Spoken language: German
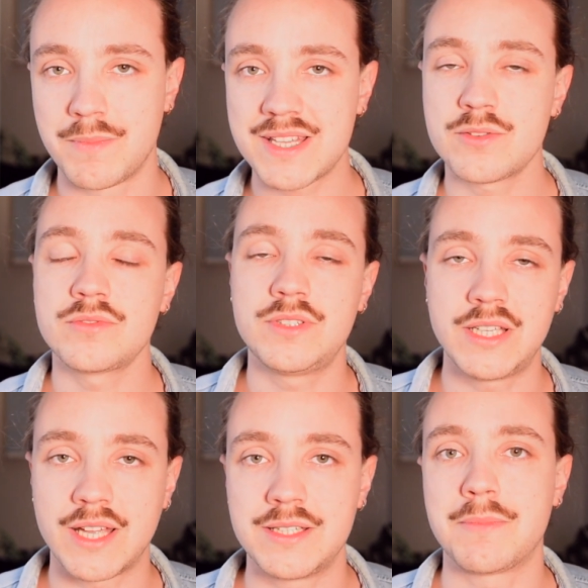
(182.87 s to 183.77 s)
Messung, die
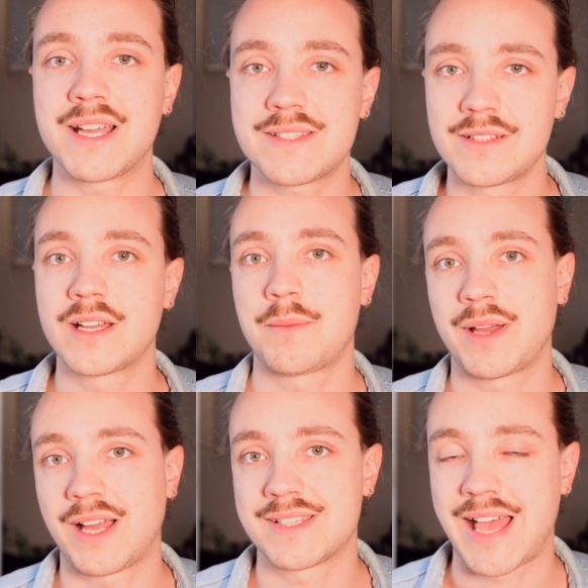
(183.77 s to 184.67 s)
ja die meisten
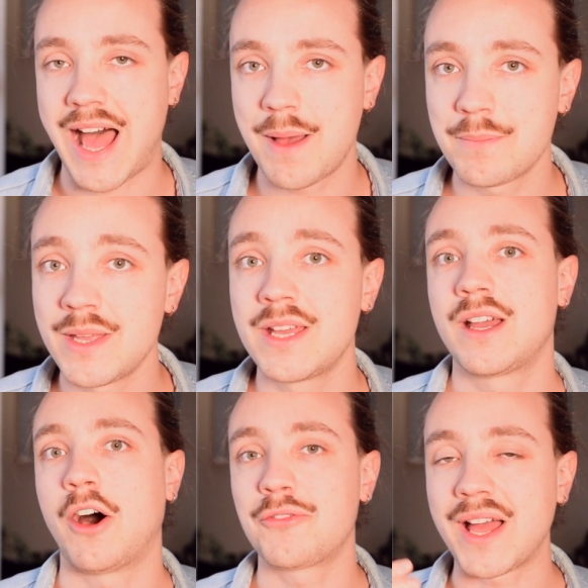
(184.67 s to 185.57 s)
Kameras haben,
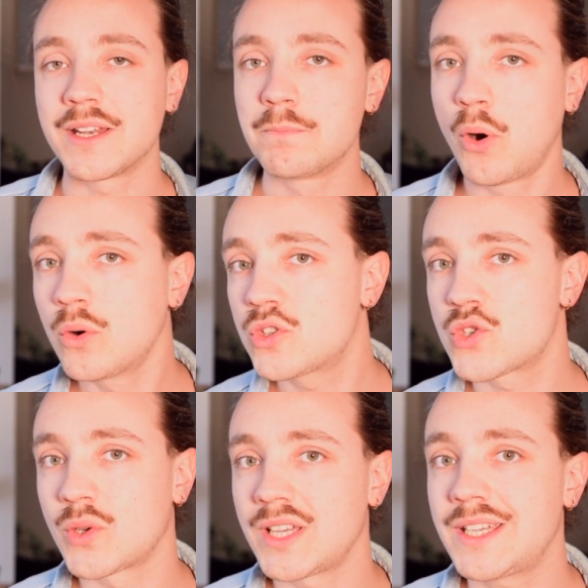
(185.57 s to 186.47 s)
auf einen Punkt
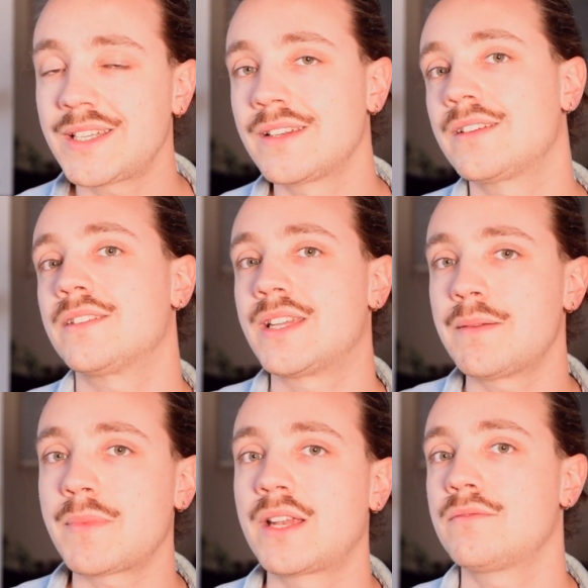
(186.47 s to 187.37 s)
zu richten,
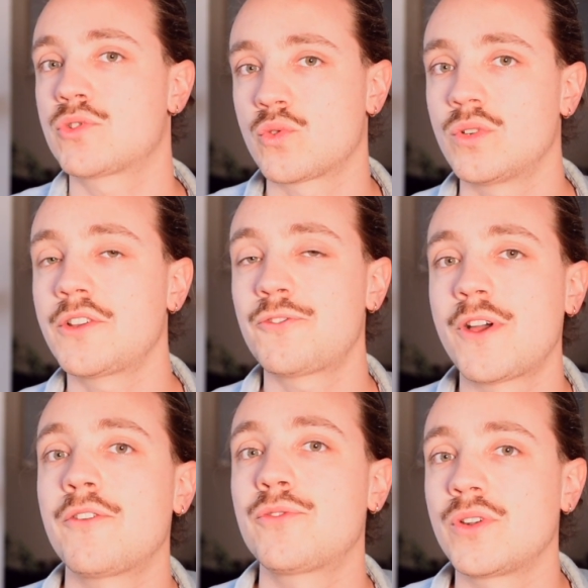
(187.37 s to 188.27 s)
den man so
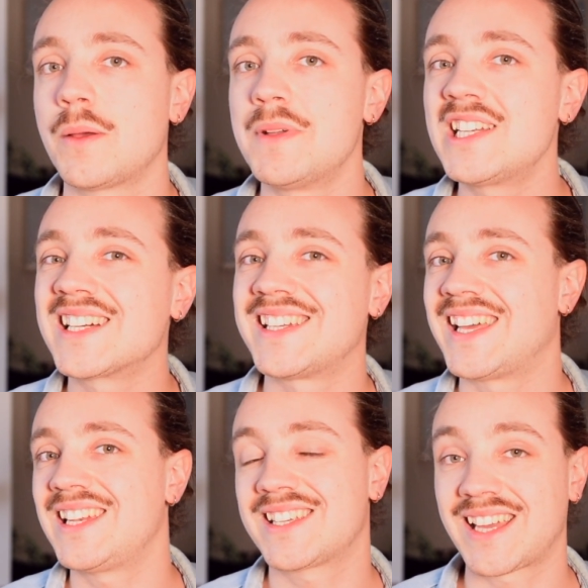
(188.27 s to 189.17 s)
ungefähr von der mittleren
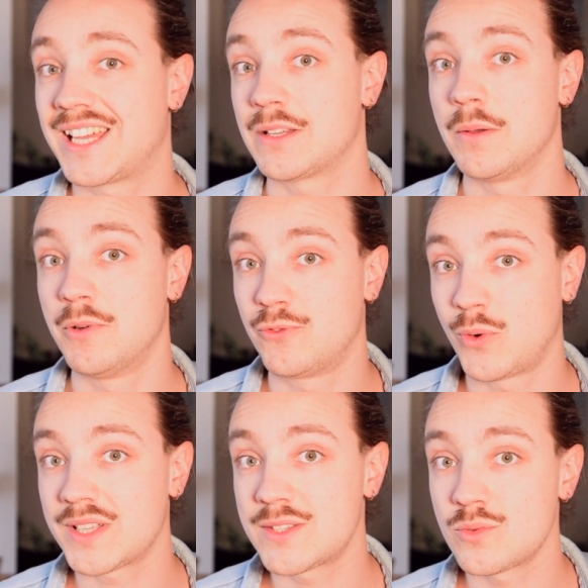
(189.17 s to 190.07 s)
Helligkeit
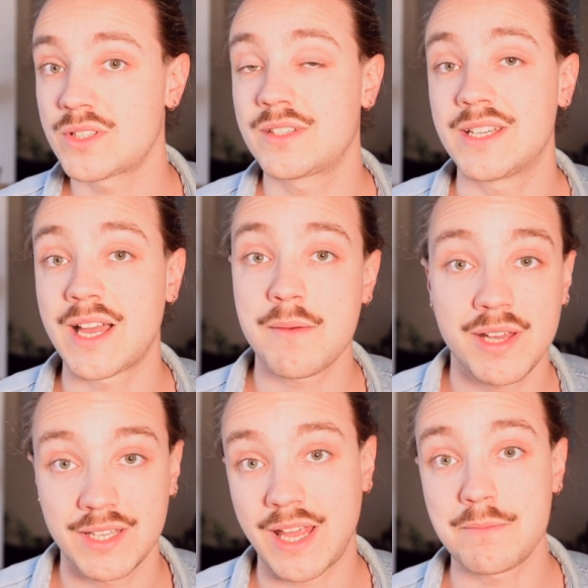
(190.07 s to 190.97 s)
bevorzugt, die
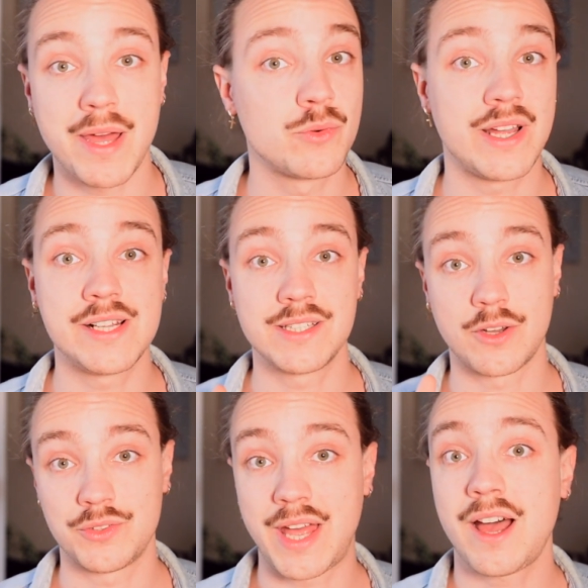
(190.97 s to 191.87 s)
Kamera dann manuell
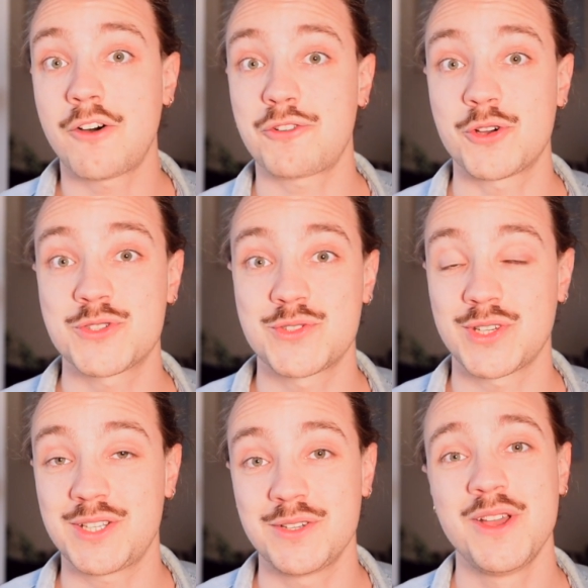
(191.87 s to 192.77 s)
genau darauf
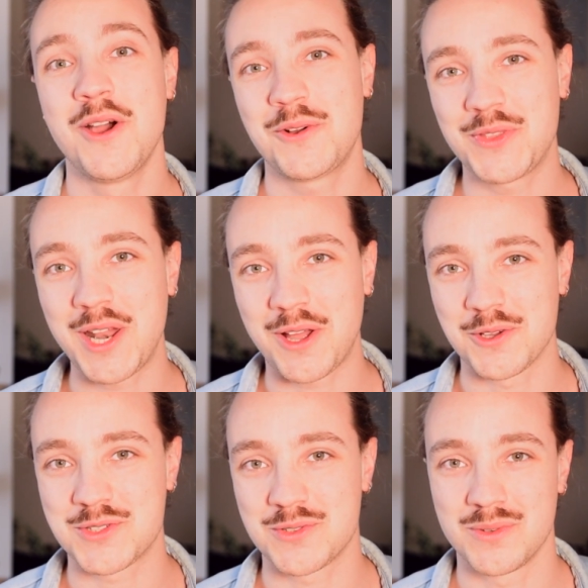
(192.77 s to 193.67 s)
auszurichten und dann
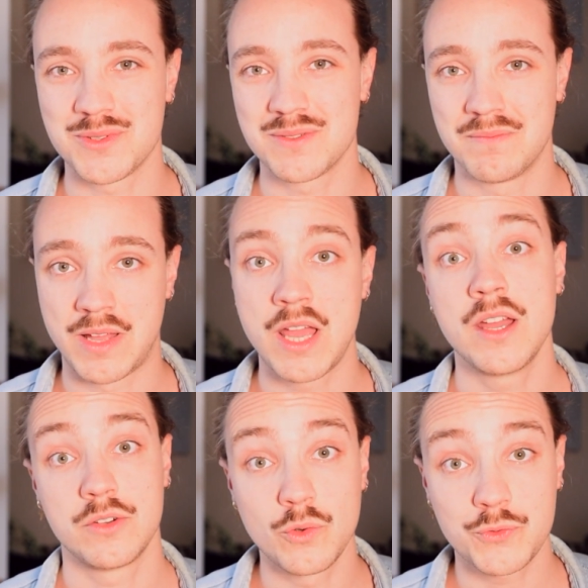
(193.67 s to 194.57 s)
auszulösen.
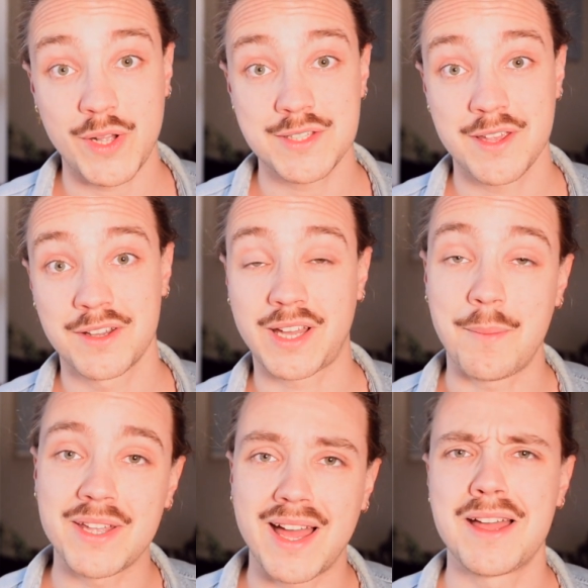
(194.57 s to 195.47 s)
Notfalls
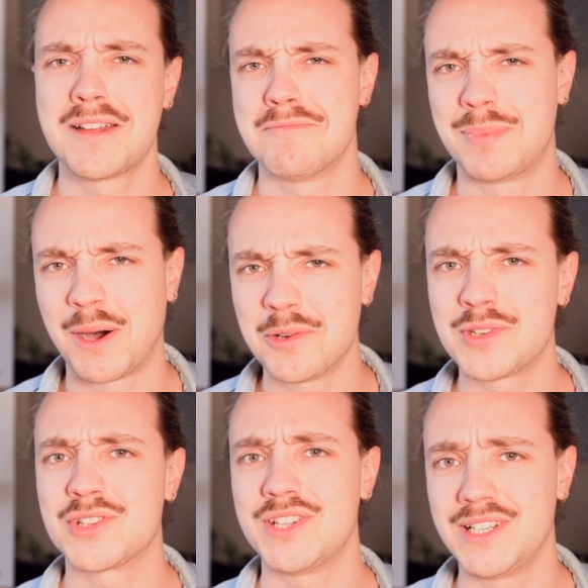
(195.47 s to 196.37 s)
kann man ja ein paar
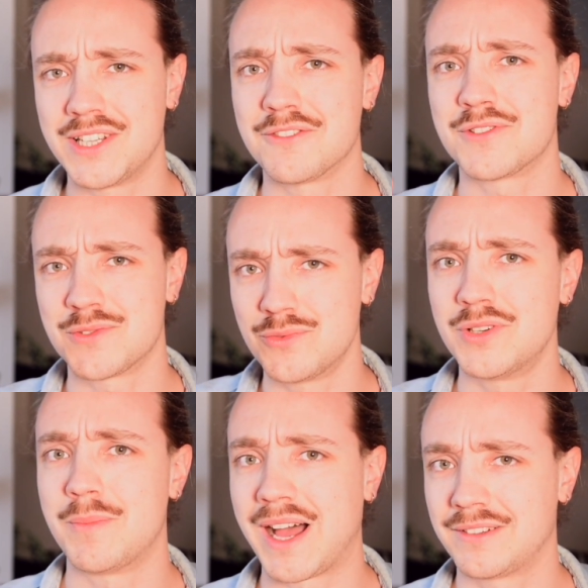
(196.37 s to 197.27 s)
unterschiedliche
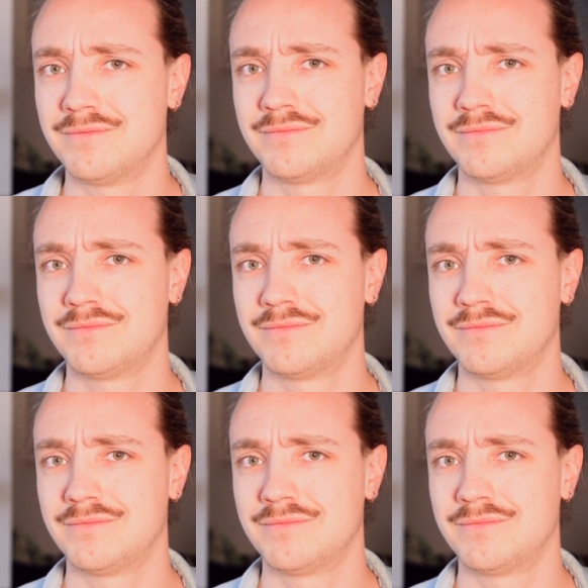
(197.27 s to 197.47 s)
Versuche machen.